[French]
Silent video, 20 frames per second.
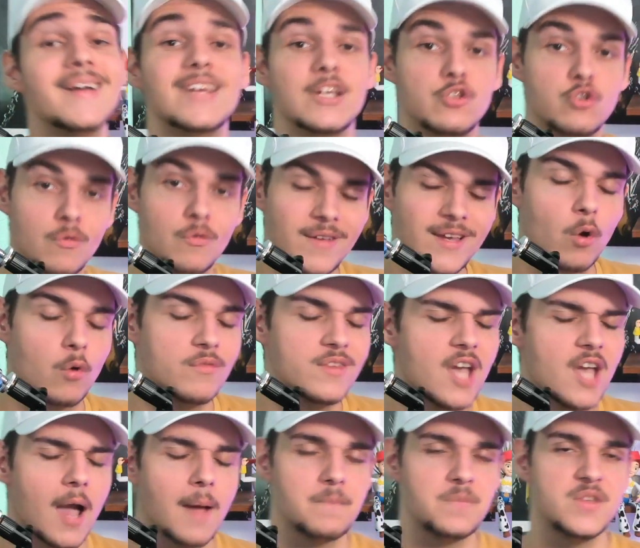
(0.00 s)
et je vais y
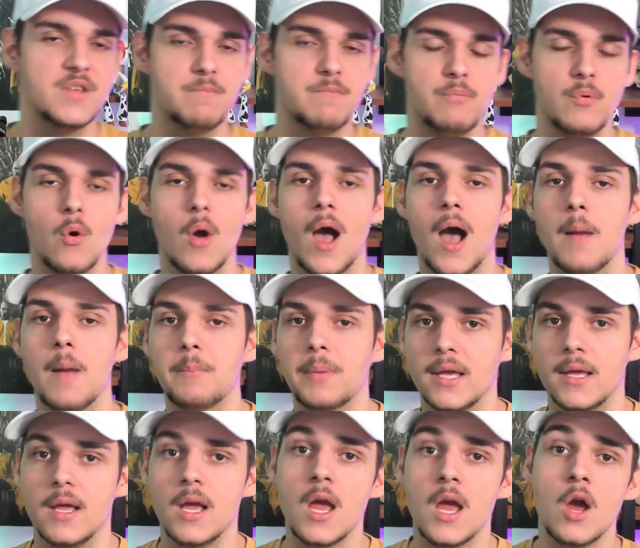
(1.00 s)
revenir un petit peu
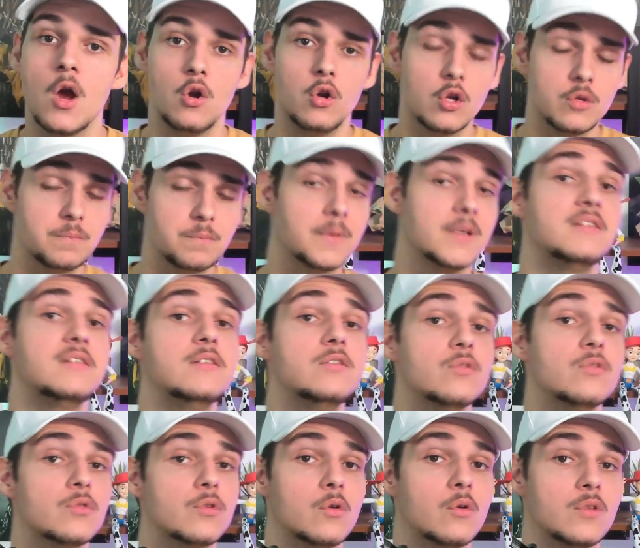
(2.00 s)
après. L'autre
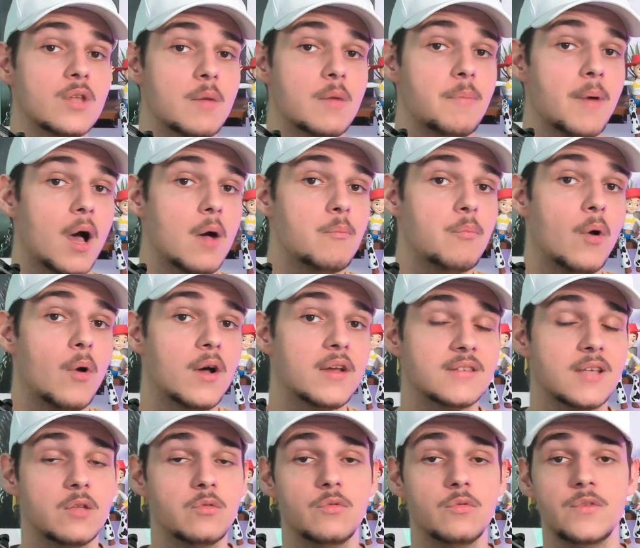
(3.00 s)
précision que l'on a par rapport à
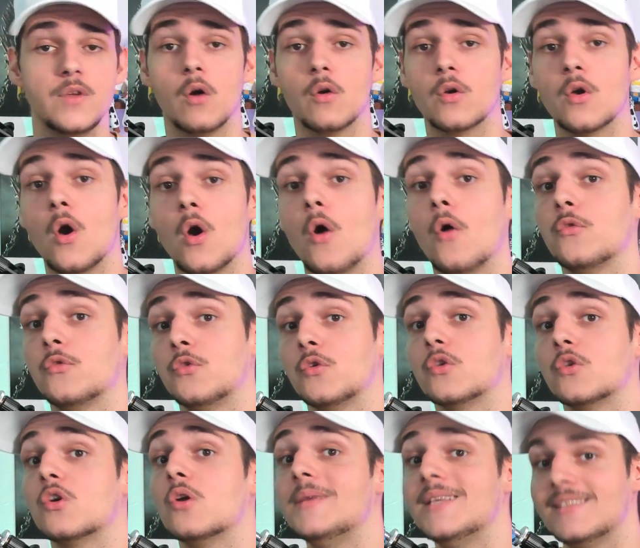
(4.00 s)
ça nous vient encore de
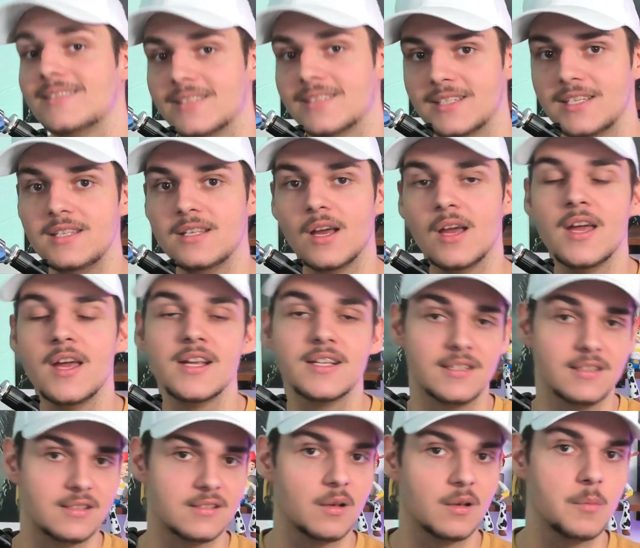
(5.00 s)
Comics Kid, qui
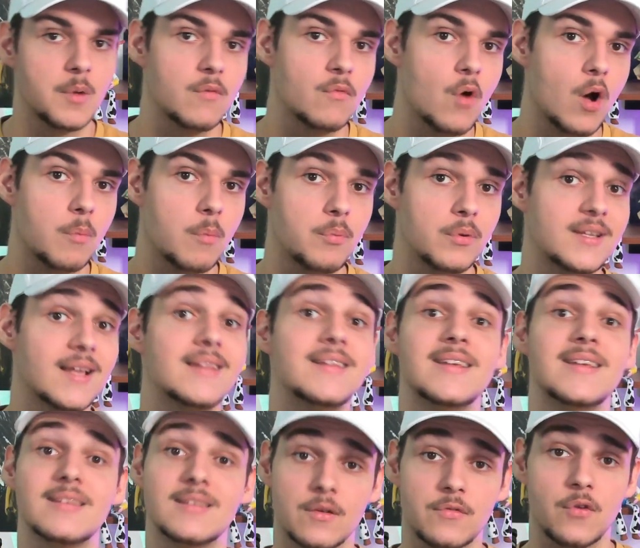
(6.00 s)
semble avoir peut-être
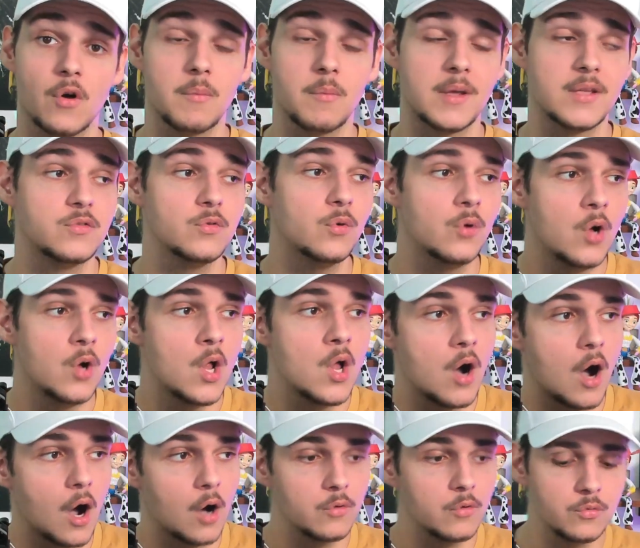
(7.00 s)
des informations,
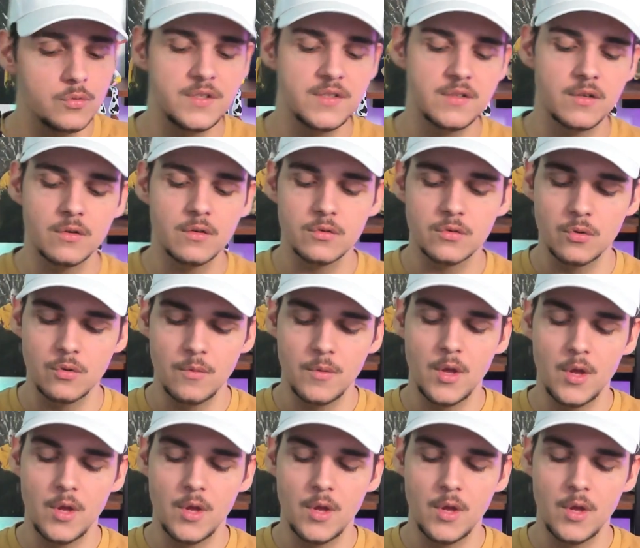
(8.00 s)
en nous disant que